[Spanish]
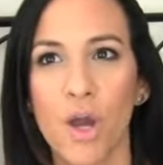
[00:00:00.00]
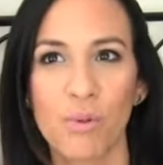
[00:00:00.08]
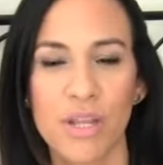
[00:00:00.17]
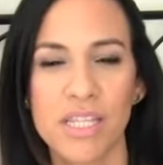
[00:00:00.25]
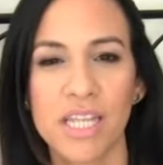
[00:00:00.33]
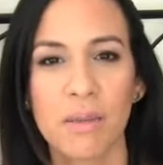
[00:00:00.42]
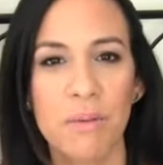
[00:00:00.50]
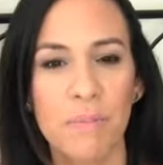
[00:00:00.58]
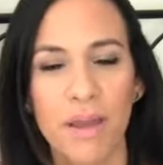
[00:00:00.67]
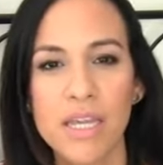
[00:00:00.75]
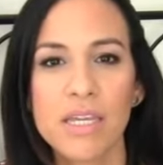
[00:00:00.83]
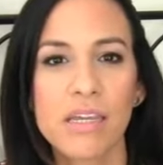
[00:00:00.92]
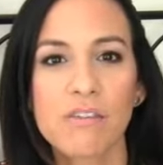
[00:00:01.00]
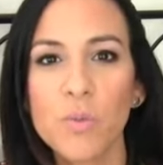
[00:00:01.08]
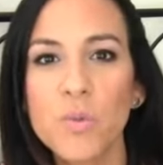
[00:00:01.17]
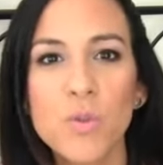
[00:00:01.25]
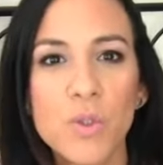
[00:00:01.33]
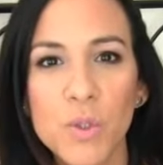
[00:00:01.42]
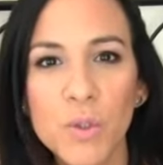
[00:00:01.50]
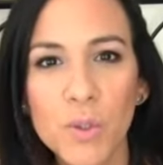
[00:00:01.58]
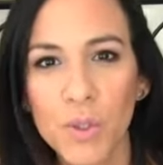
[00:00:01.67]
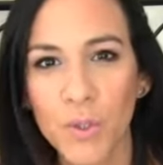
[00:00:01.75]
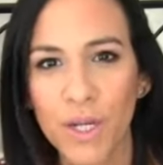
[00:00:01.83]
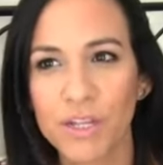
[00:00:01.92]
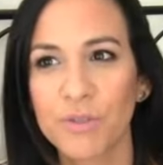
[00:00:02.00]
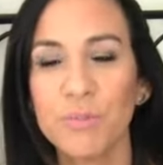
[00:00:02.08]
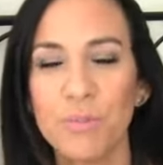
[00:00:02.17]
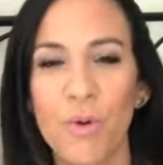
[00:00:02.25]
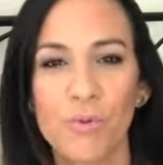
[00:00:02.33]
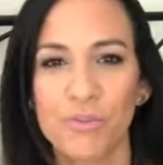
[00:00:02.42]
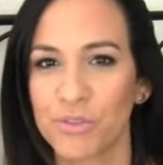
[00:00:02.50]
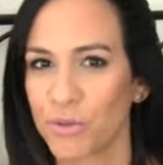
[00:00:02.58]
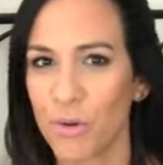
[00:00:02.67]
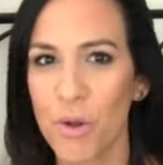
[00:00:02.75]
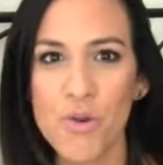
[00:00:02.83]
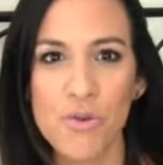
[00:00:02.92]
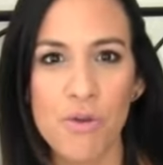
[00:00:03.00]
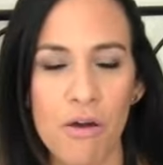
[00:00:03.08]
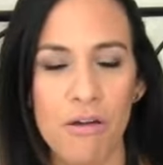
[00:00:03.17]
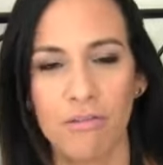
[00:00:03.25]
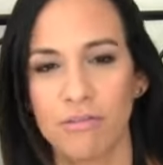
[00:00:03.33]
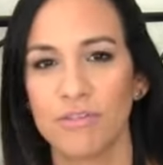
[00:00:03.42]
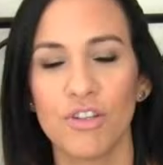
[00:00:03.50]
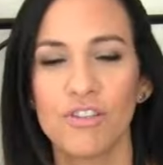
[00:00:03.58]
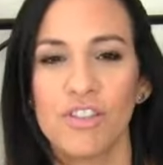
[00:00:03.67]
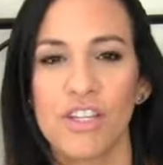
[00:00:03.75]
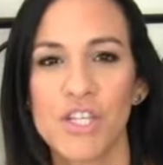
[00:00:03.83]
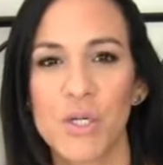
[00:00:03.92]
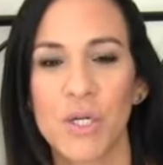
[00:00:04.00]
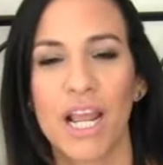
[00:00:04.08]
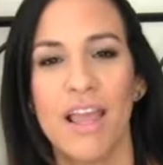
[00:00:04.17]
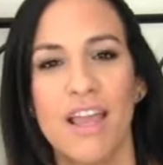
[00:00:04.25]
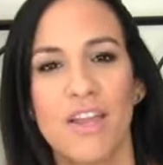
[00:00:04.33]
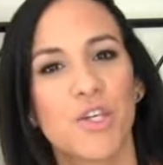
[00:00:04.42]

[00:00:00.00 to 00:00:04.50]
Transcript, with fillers: como le dicen en mi país, que es un cuco, que es un monstruo. No, no señor,